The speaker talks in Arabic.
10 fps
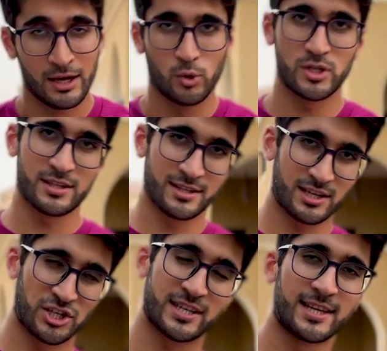وجهه
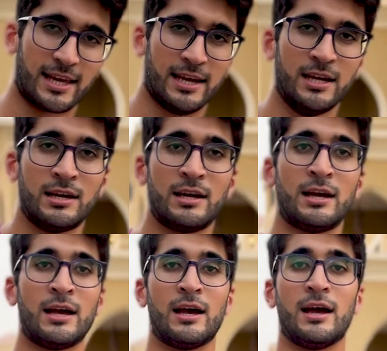نظر شخصيه
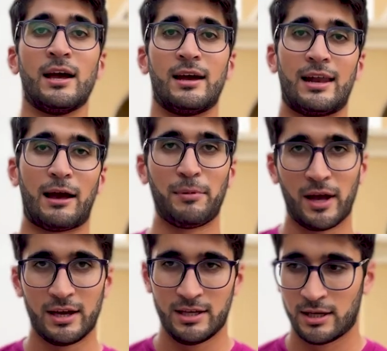
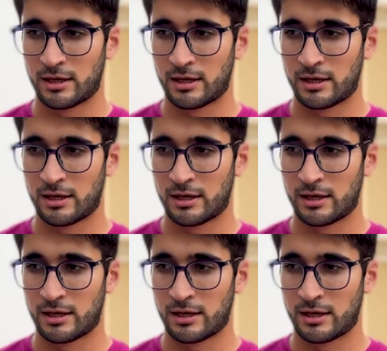الاباء